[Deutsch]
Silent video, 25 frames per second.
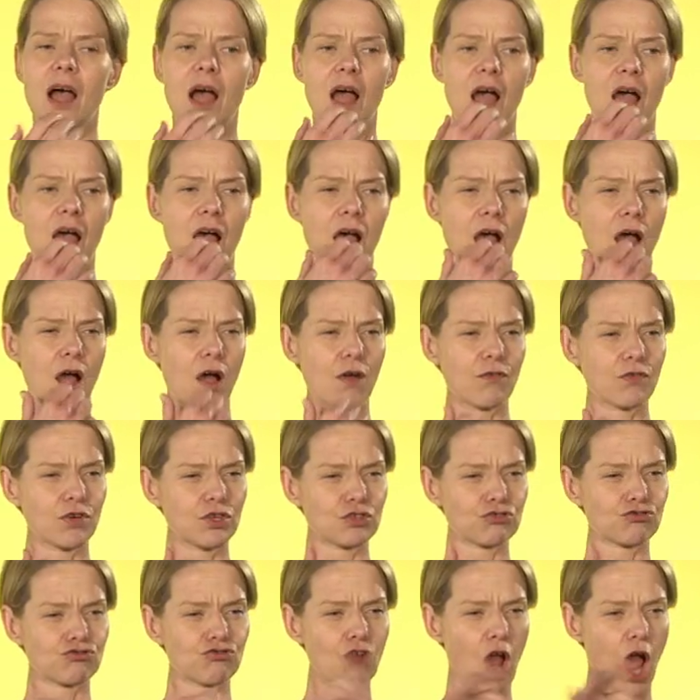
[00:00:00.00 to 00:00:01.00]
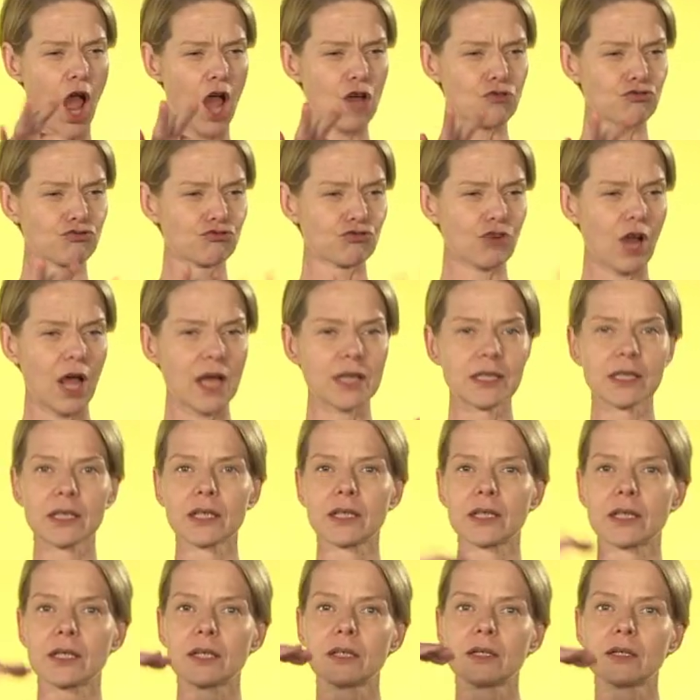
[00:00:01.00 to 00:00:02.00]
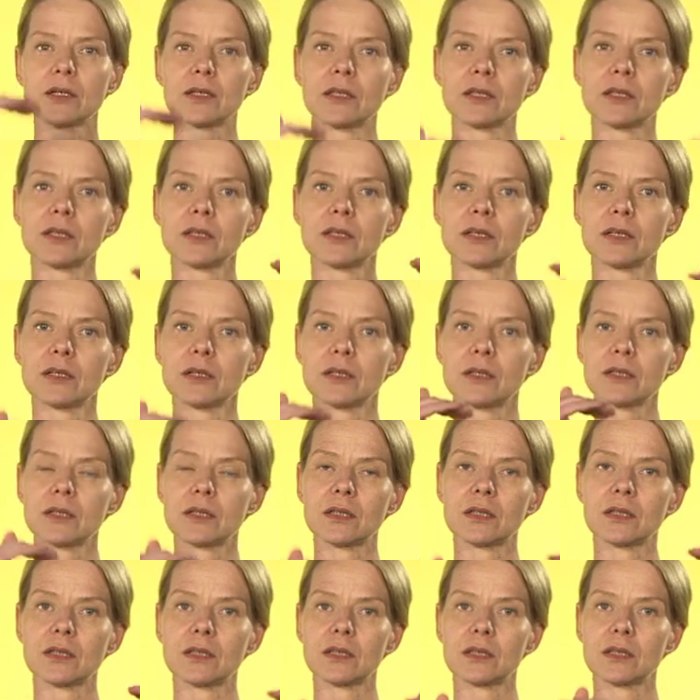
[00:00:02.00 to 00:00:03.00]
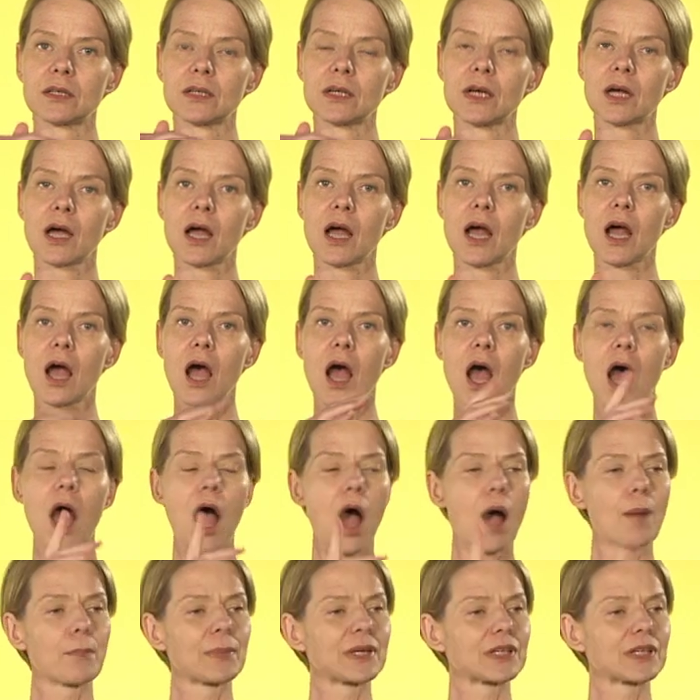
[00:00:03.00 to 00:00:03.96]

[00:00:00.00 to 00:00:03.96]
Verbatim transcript: in der die Kundensicht, die mitarbeitenden